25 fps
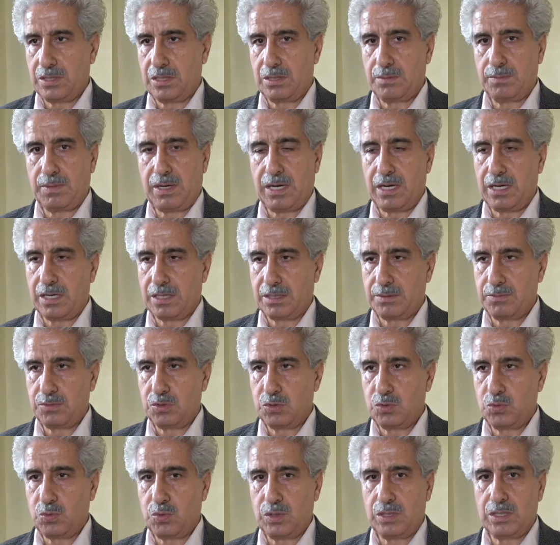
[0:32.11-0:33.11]
المحاكم
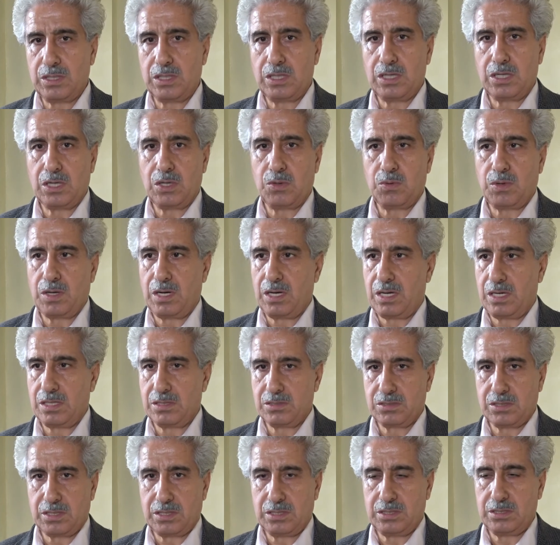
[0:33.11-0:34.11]
الدولية أو على
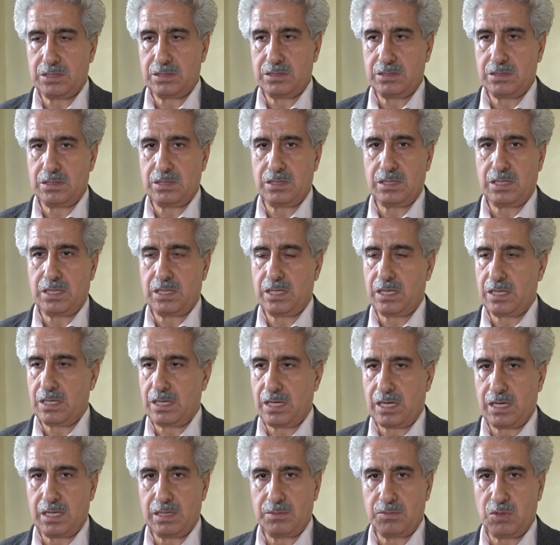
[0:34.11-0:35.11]
صعيد الإعلان
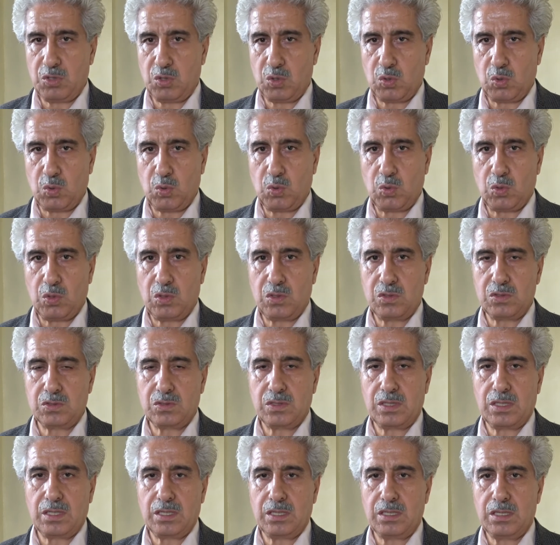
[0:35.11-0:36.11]
العالمي لحقوق
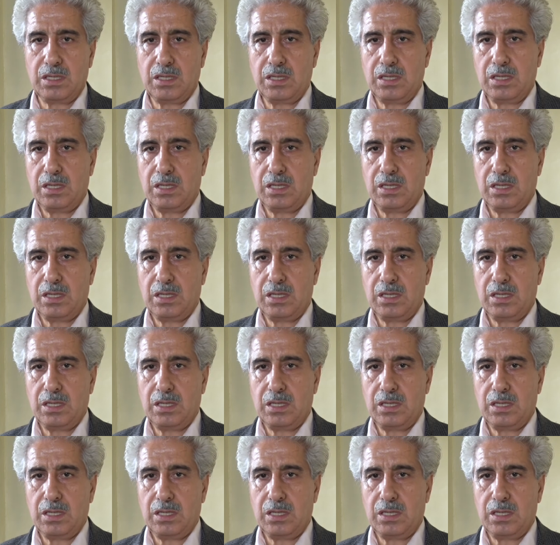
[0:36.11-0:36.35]
الإنسان